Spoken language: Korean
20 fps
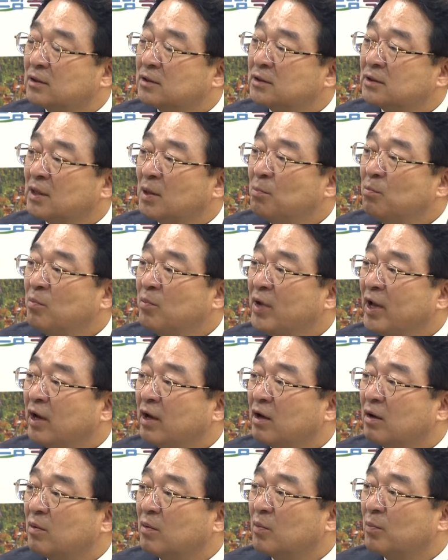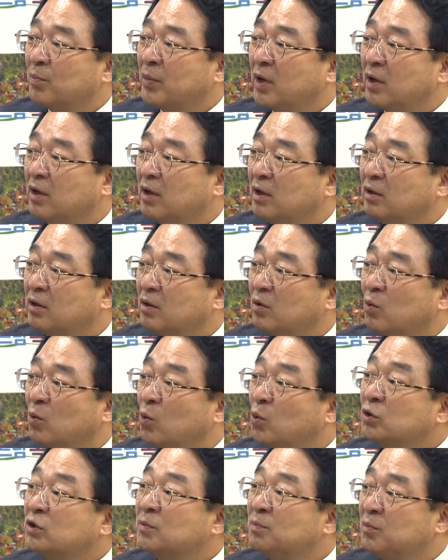
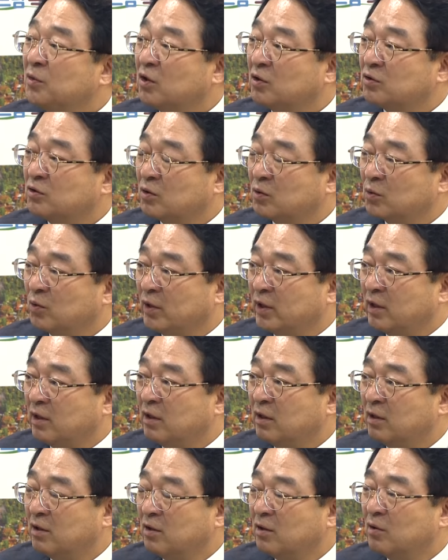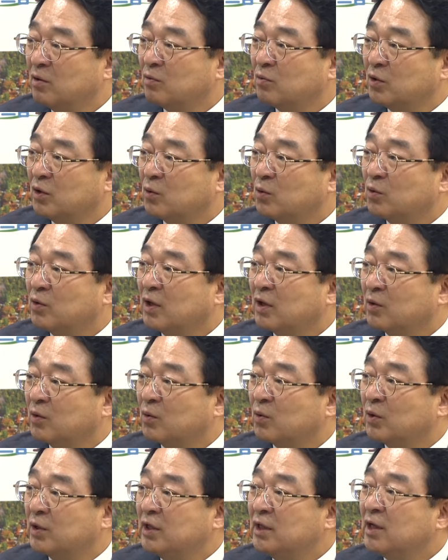350명 정도의 우리
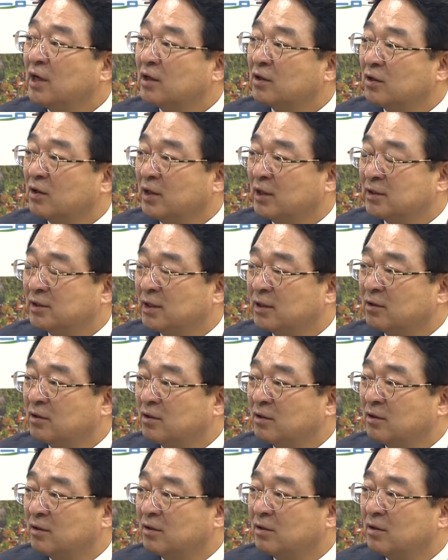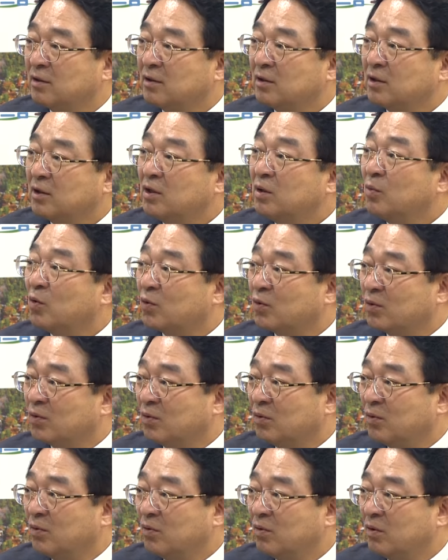고등학교 2학년 학생들을
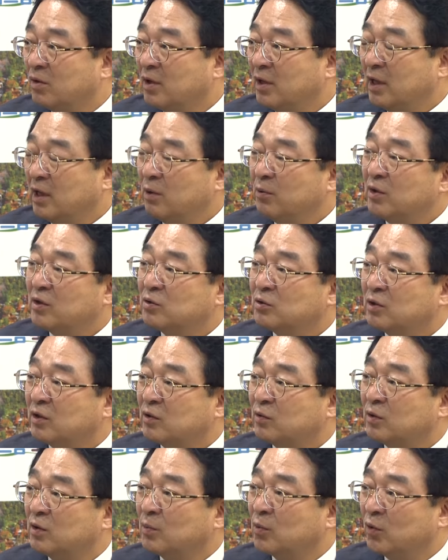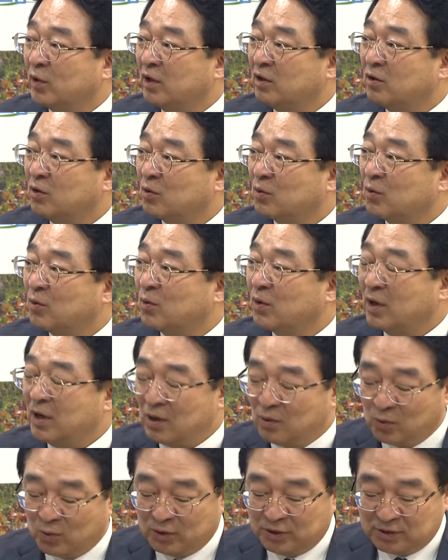일본으로 해외 연수를 보내려고
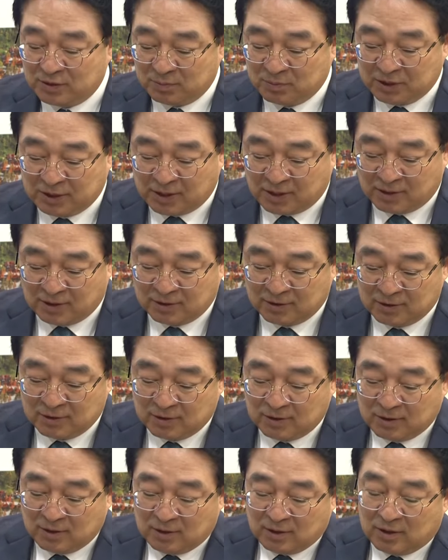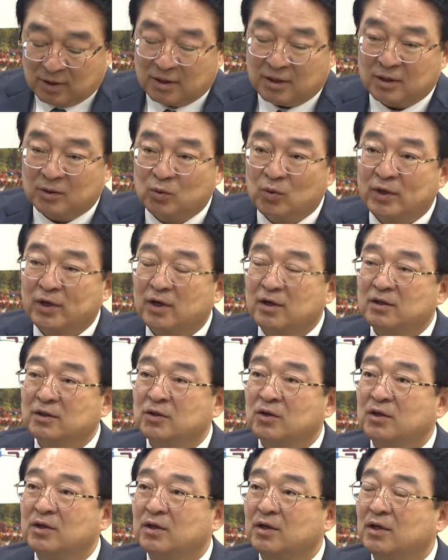하고 있습니다. 또 하나는
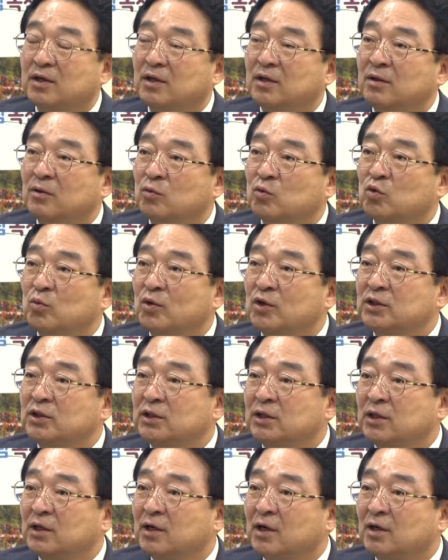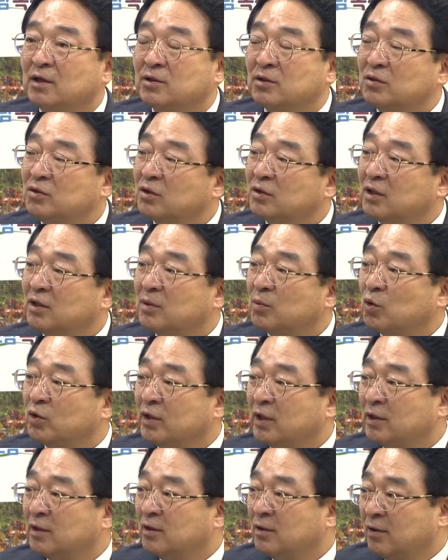저희들이 두 번씩이나 선정되지
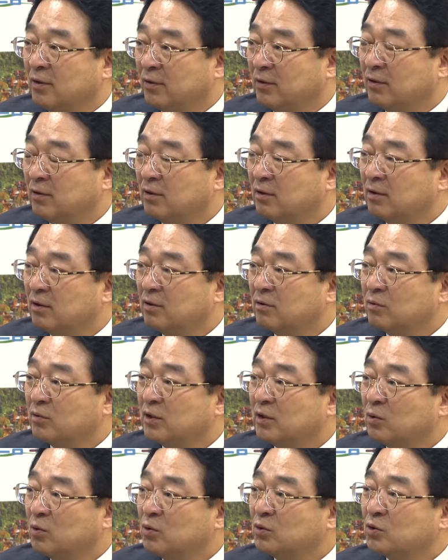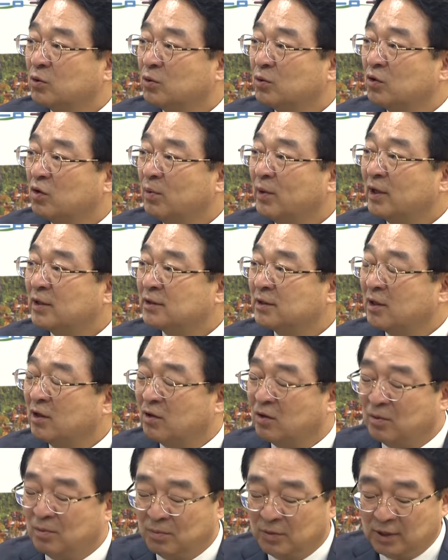못했던 우리 농촌
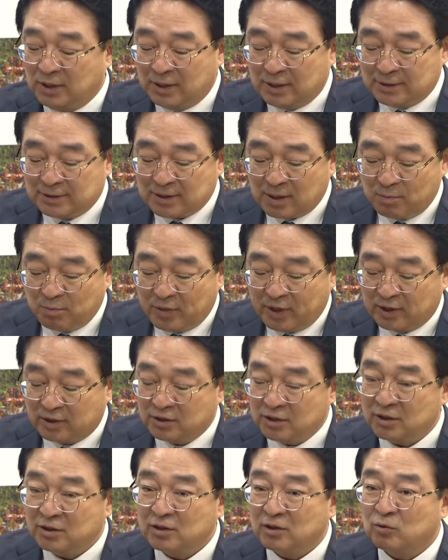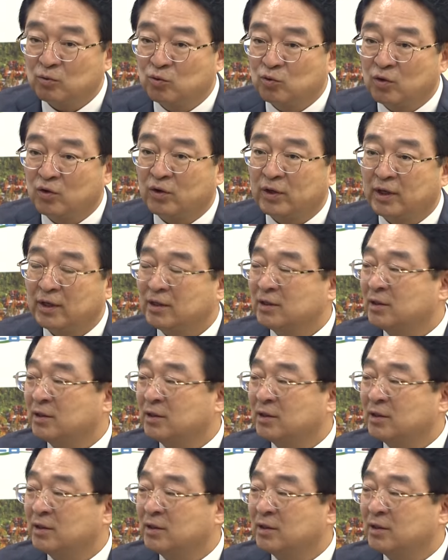협약사업 379억 원의